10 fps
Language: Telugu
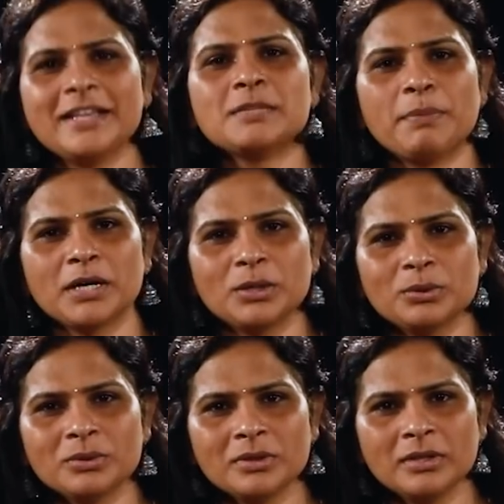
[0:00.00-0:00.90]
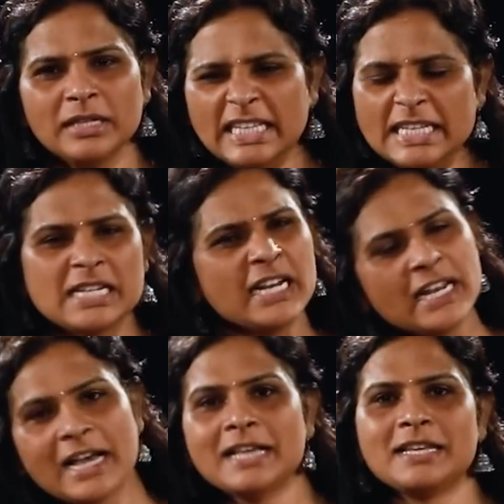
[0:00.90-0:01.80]
గలీజ్ పండ్లు హిజ్రాల
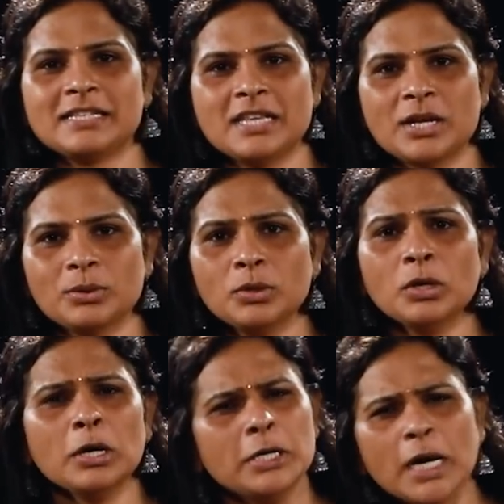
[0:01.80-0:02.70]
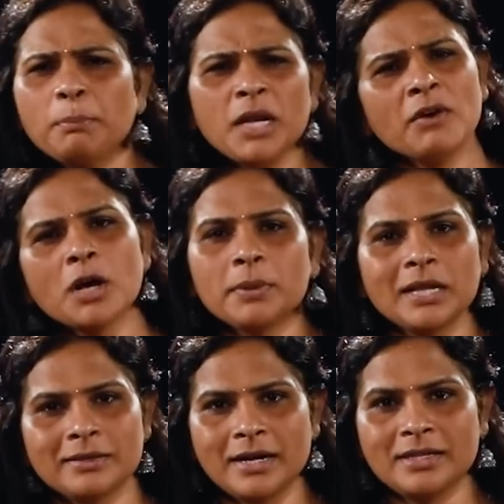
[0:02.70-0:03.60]
ఇలాగే చేస్తారు డబ్బులు ఇవ్వకపోతే
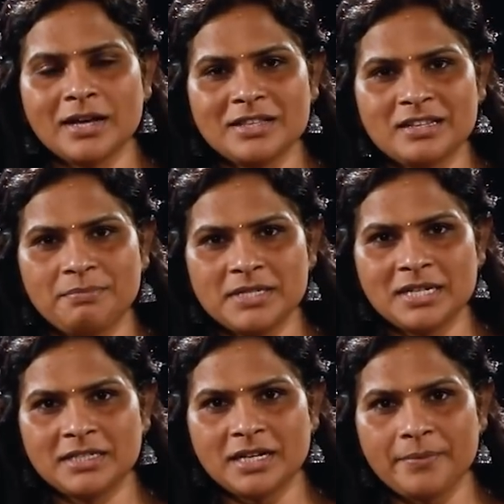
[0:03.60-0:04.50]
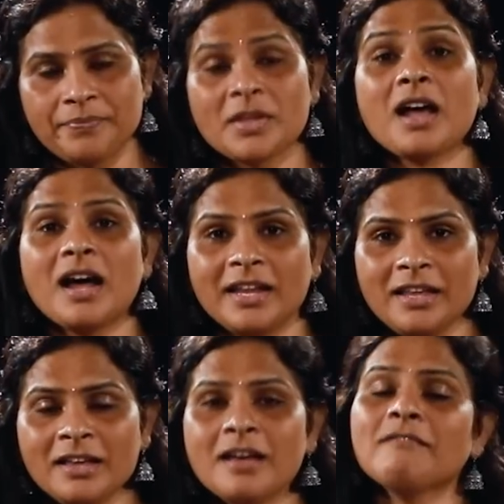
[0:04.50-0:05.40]
వీళ్ళు తిడతారని చెప్పేసి అంటారు
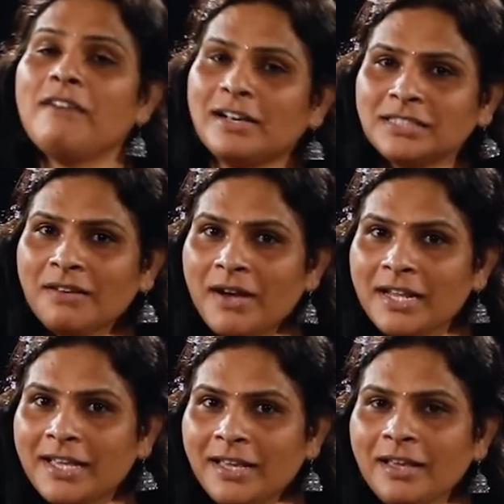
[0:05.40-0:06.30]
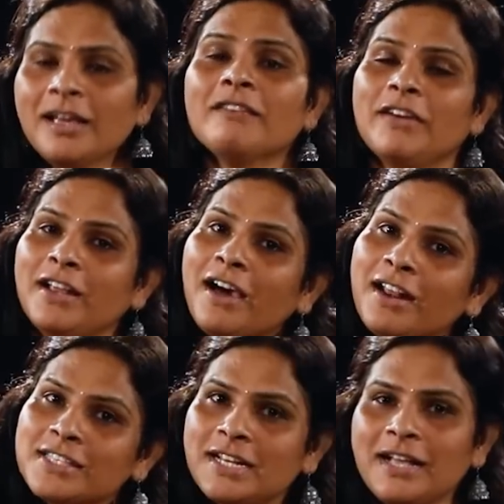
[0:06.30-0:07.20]
కానీ వాస్తవానికి
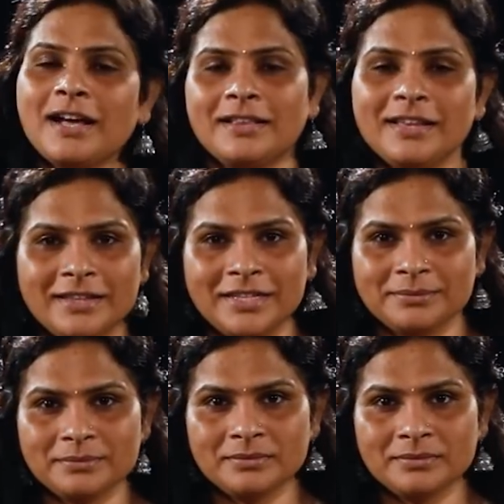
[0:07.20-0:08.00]
వెనకాల జరిగే కథ ఇది